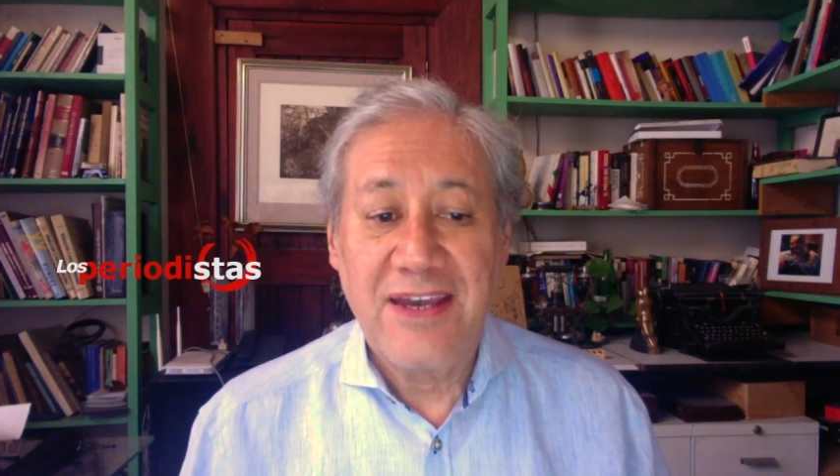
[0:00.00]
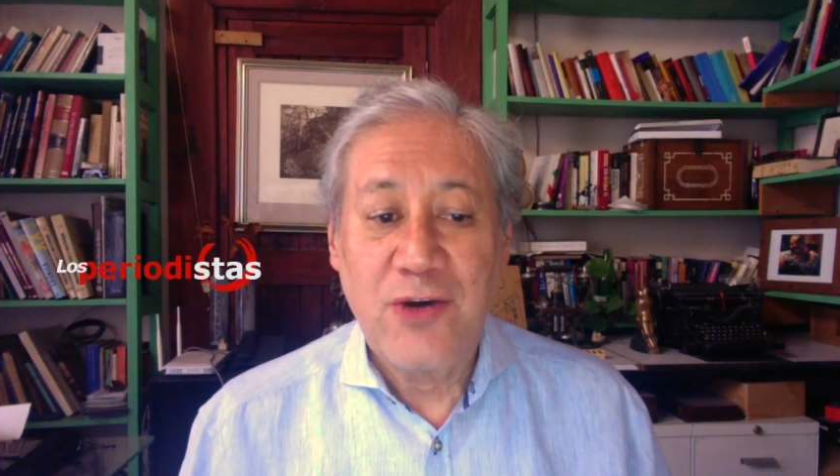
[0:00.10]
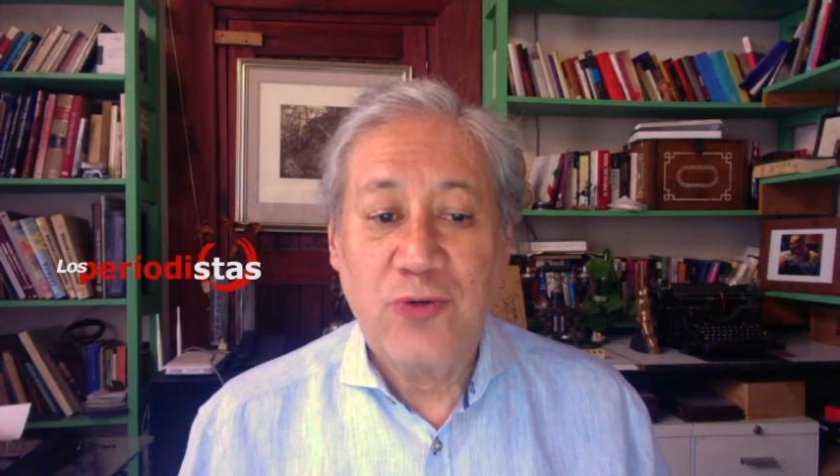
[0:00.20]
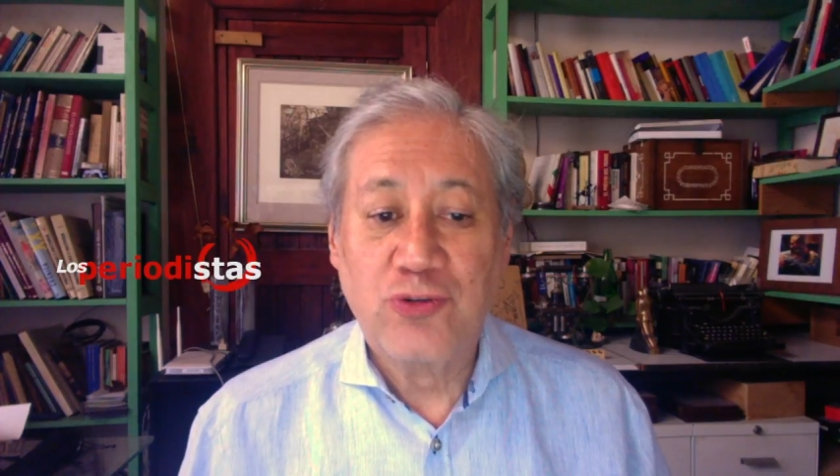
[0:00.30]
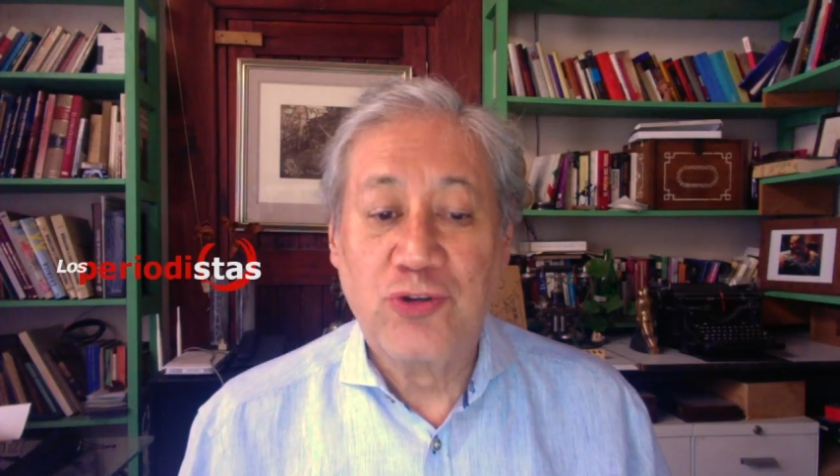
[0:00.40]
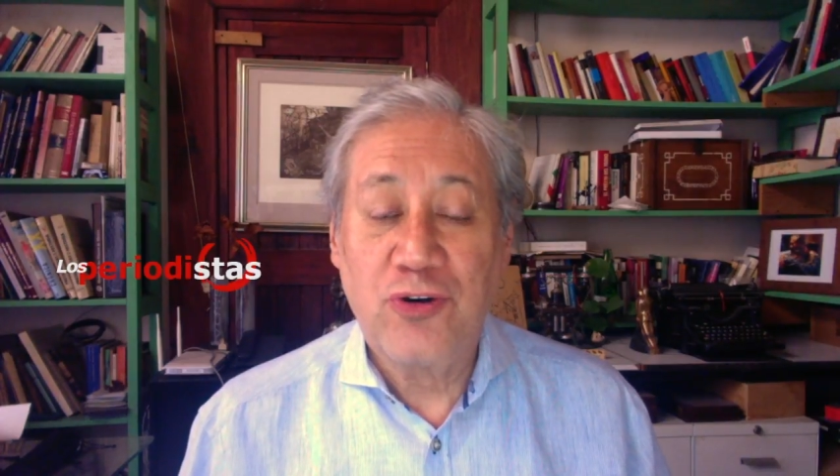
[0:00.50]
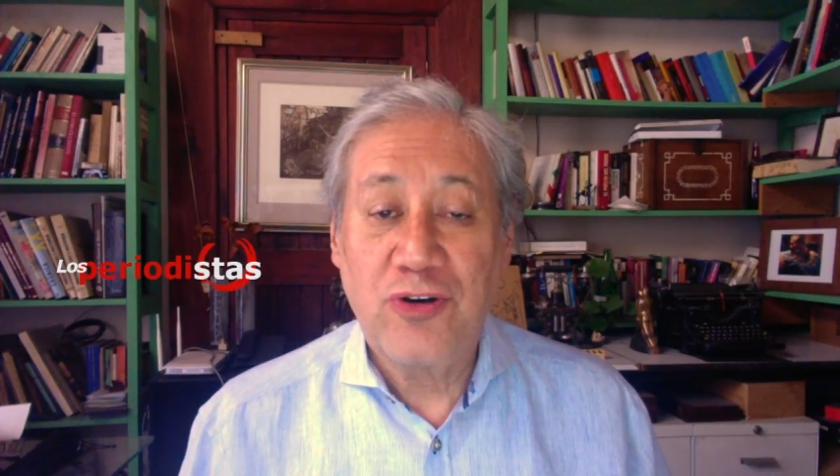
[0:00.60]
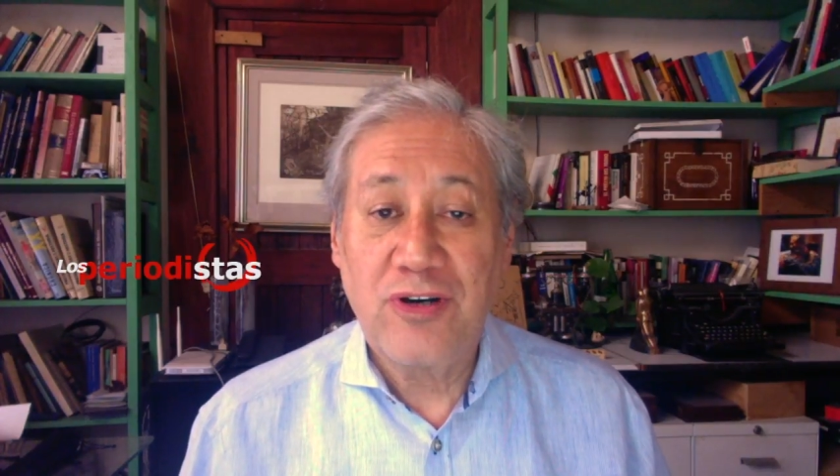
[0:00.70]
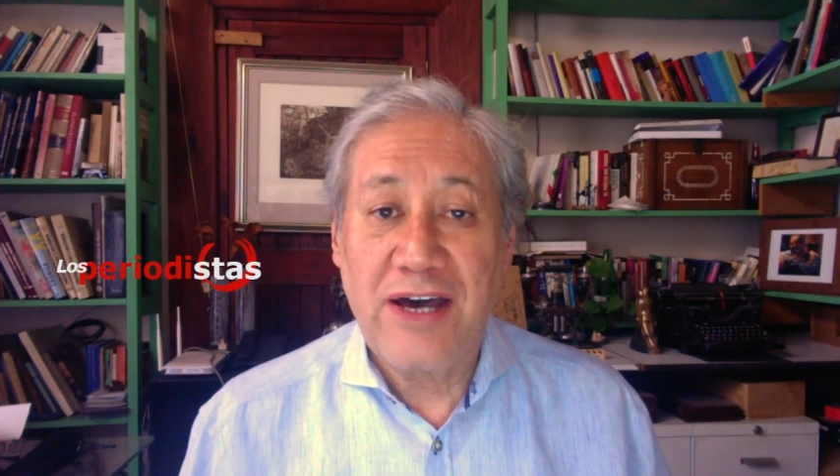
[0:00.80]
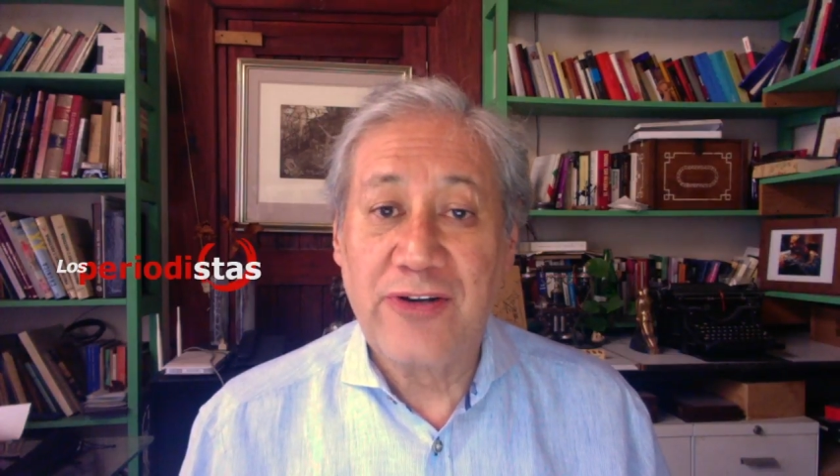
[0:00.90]
usó
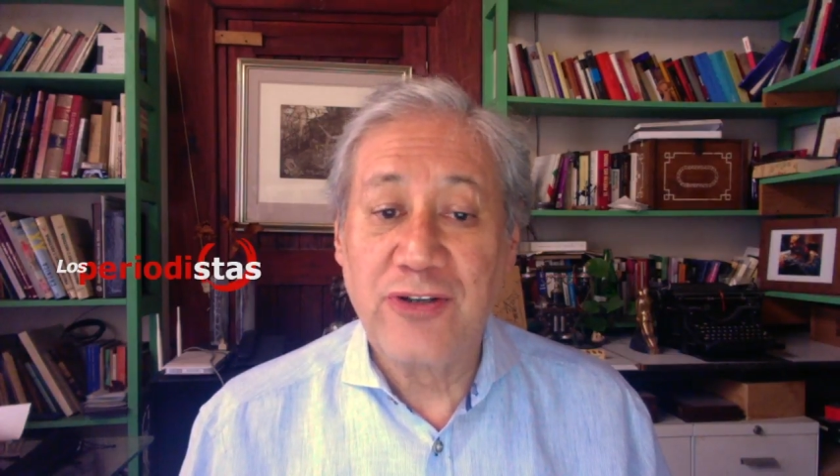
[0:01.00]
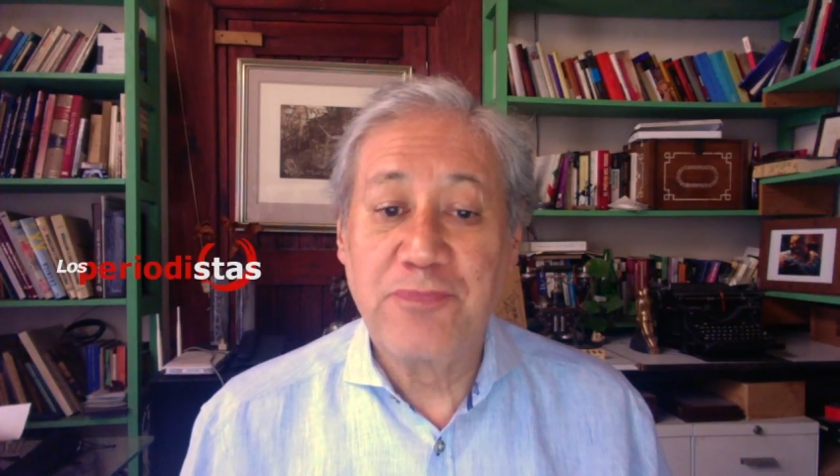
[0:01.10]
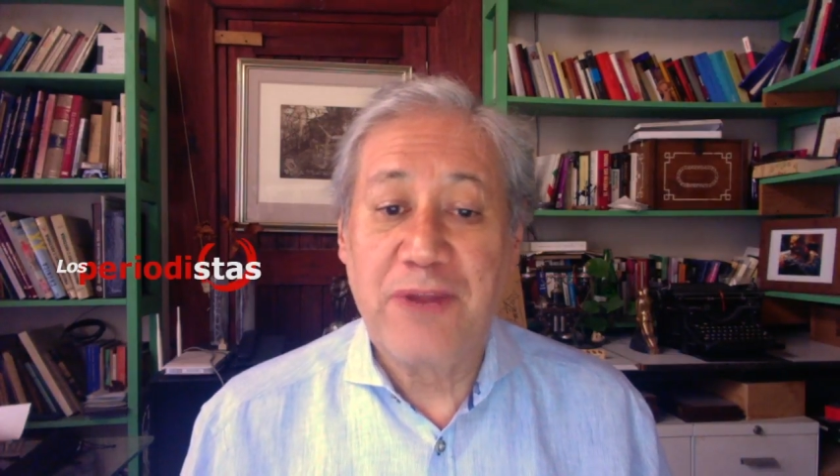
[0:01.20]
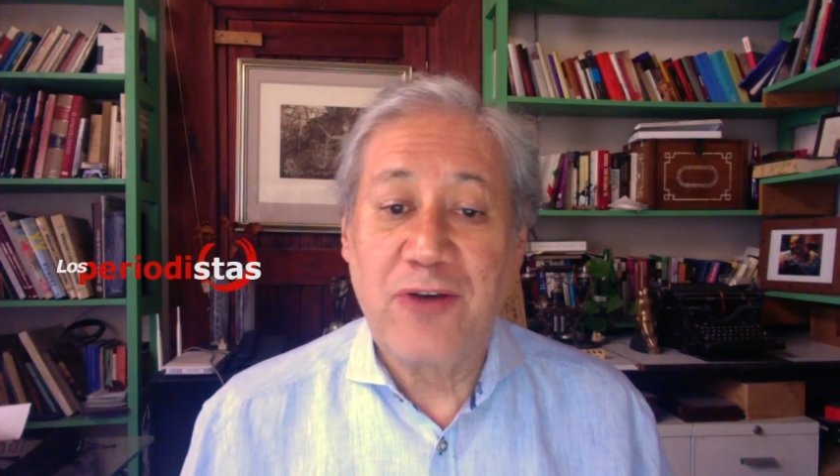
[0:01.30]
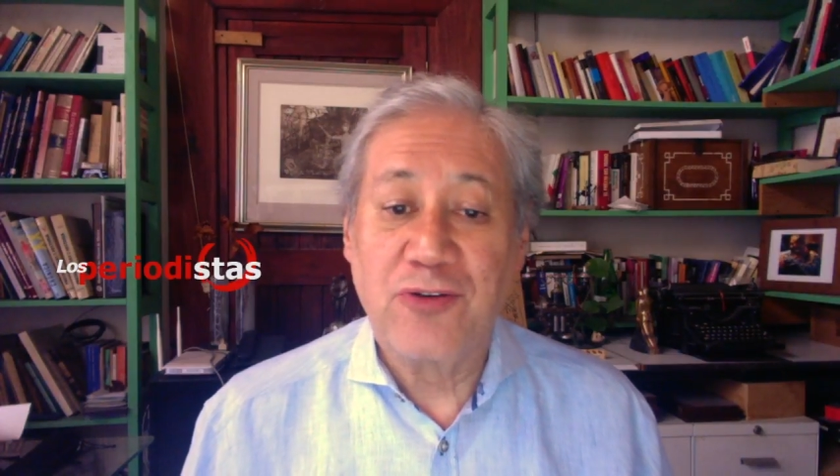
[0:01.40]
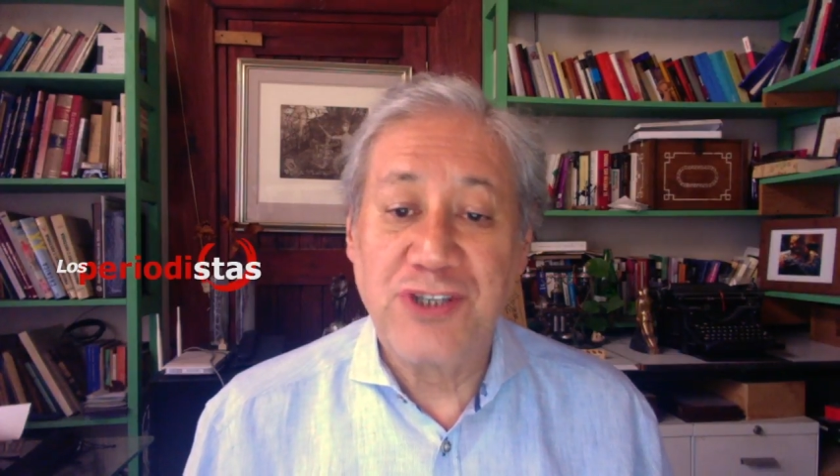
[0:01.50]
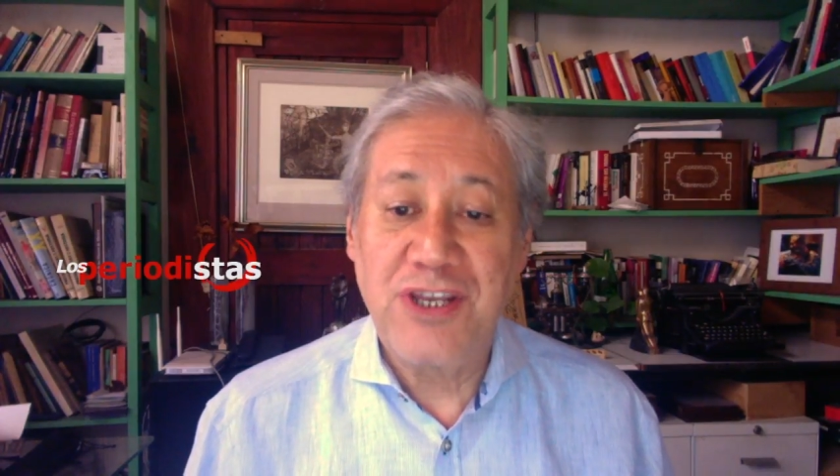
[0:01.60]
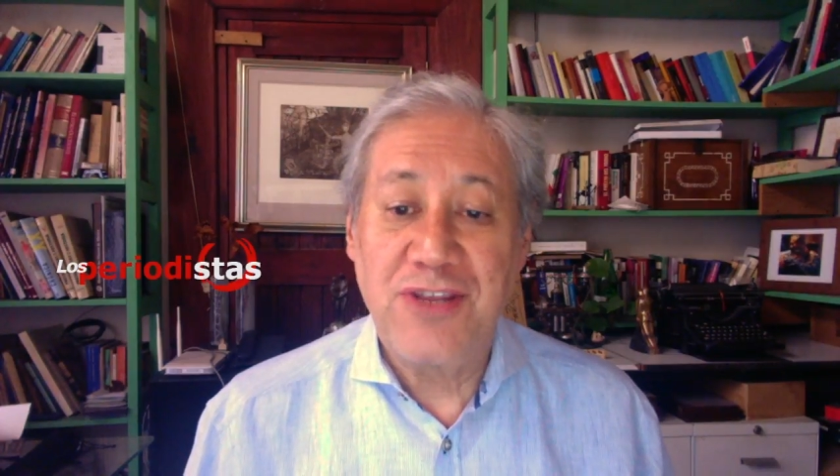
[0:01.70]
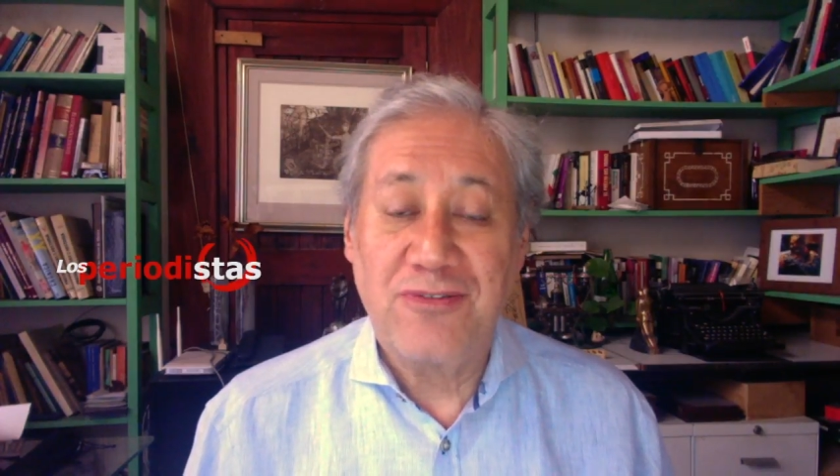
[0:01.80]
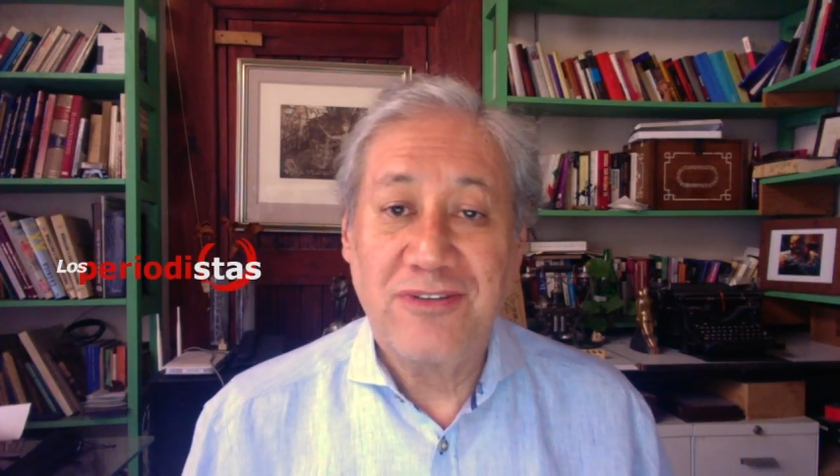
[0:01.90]
arroz precocido